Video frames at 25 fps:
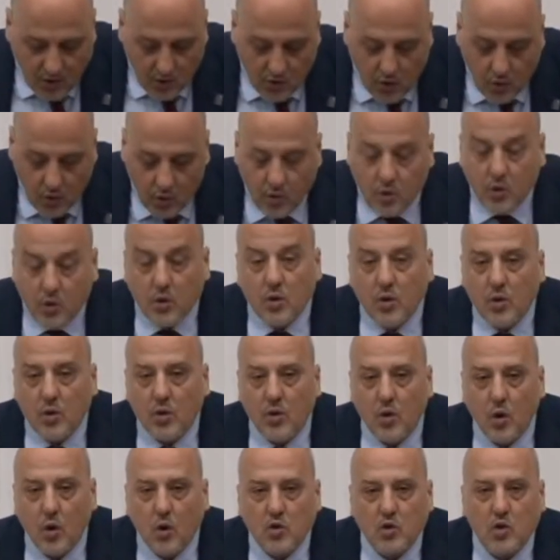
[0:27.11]
Çünkü
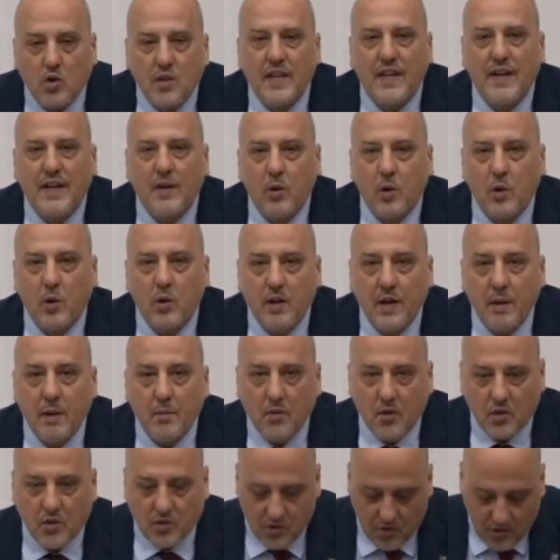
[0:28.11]
yoksulları
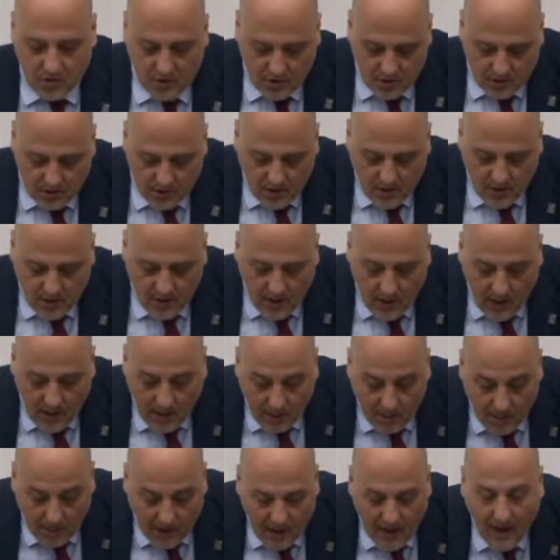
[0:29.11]
öldüremiyorsunuz.
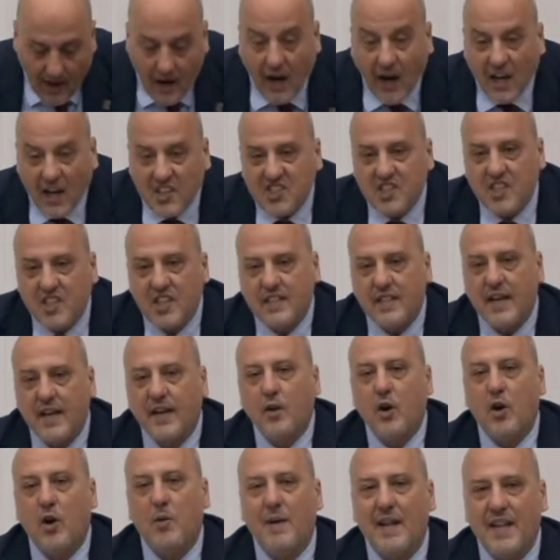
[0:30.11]
Ama
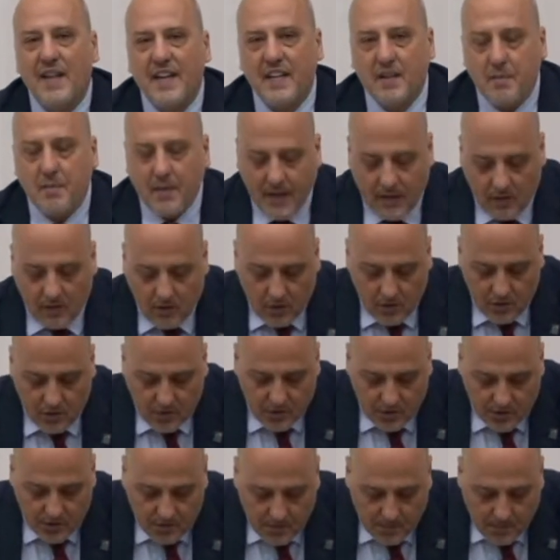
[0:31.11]
açlıktan ölmelerini
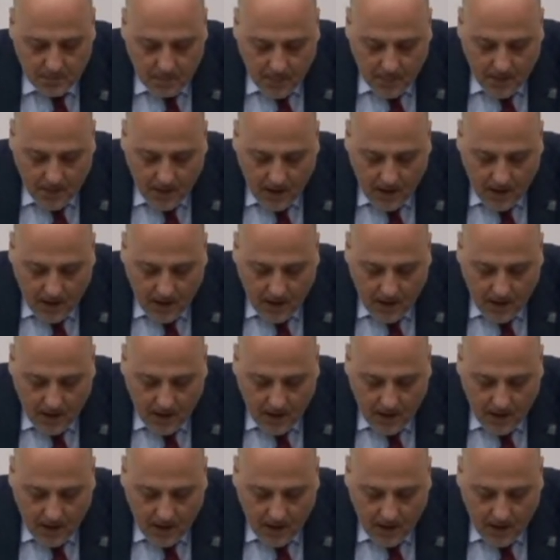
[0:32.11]
bekliyorsunuz.